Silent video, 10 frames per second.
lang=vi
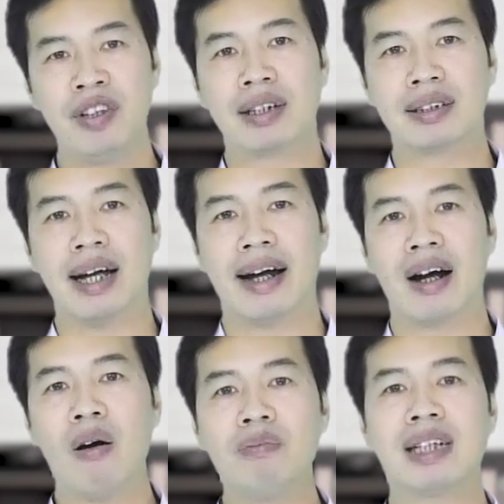việc trẻ
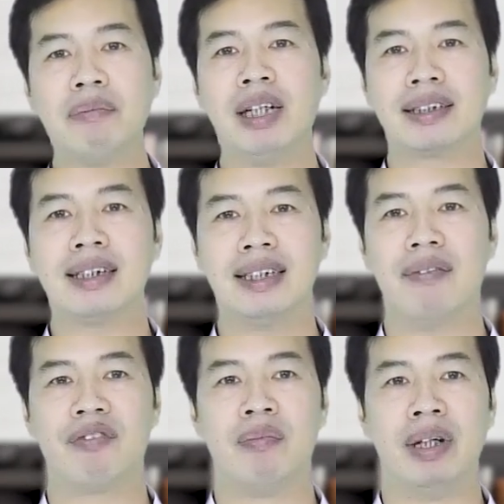không dám nhận trách
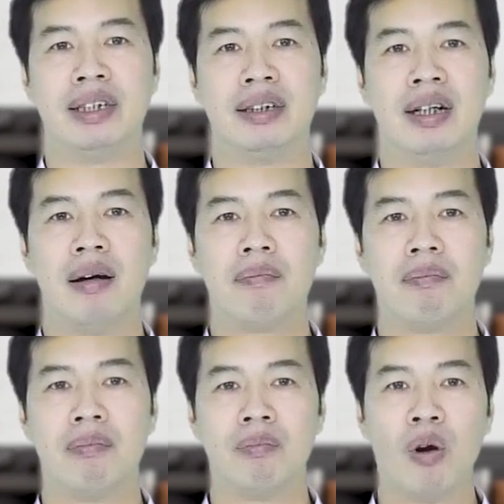nhiệm về mình
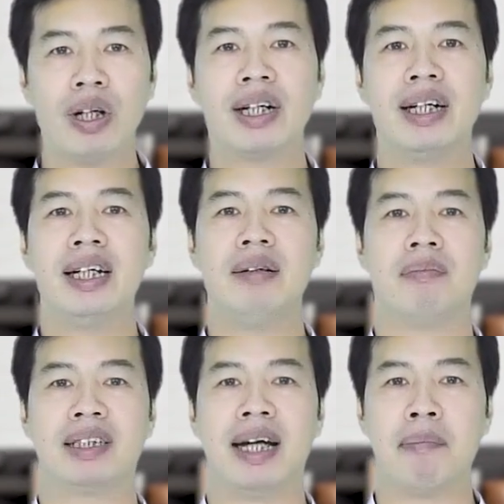mỗi khi
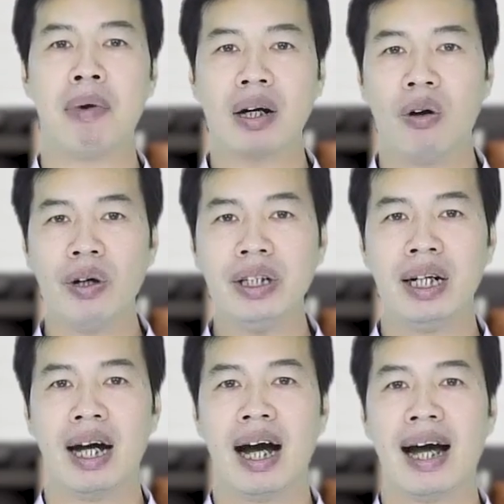mà trẻ mắc lỗi
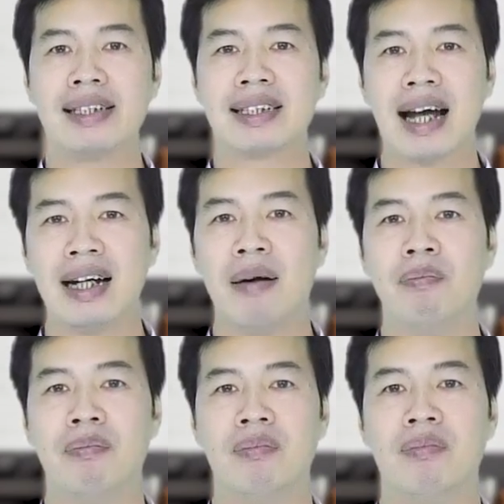hay sai
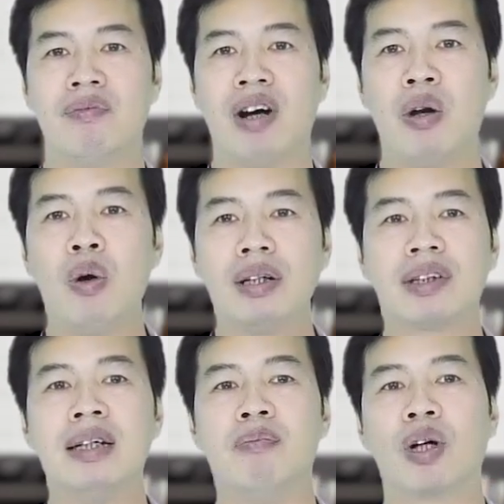lầm và luôn
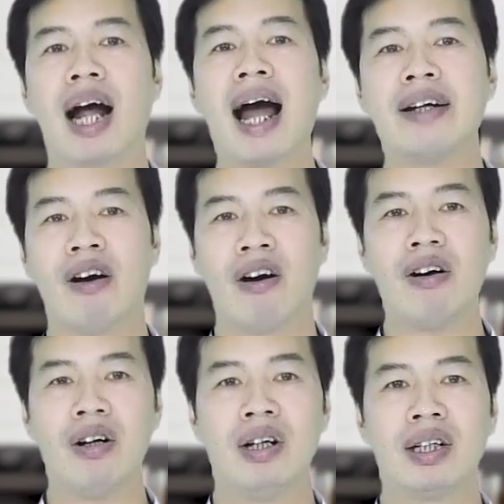tìm một ai
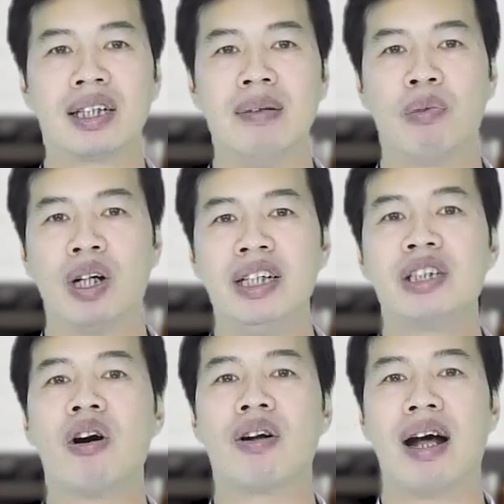đó tìm một
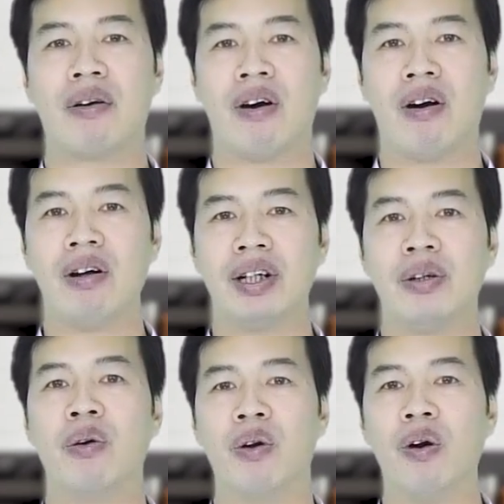lý do nào đó
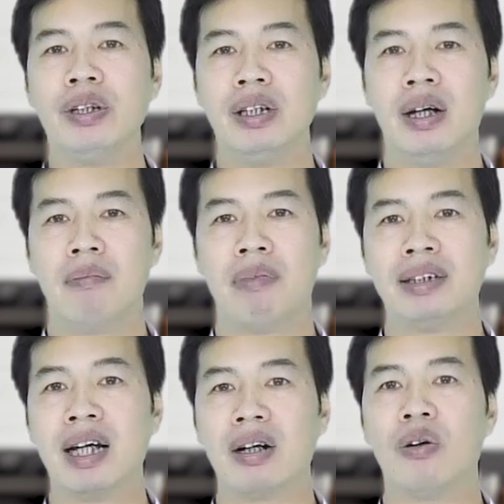để đổ lỗi
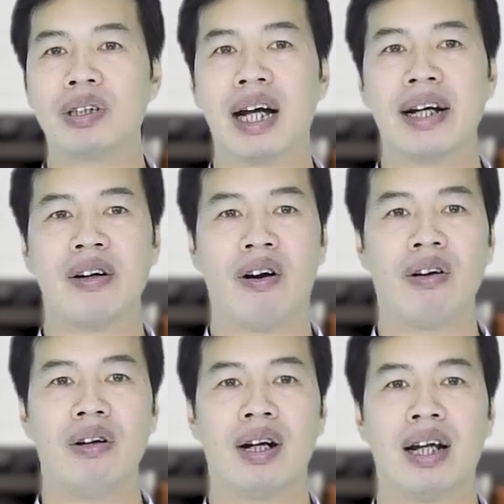mà nhận lỗi sai
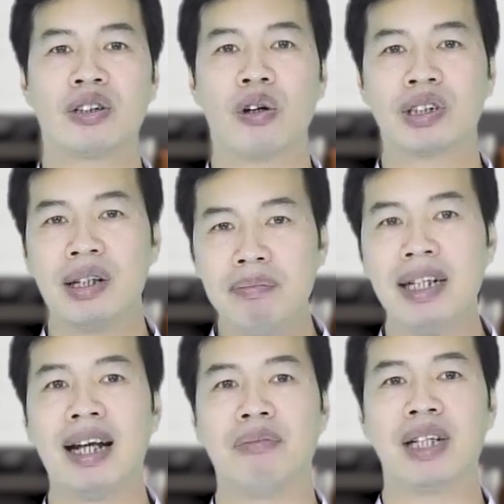đó là do chính
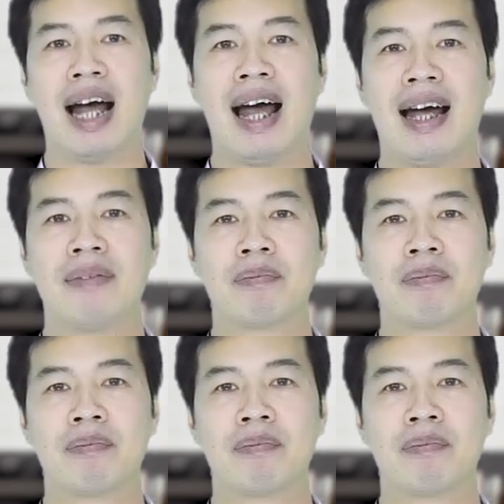mình làm ra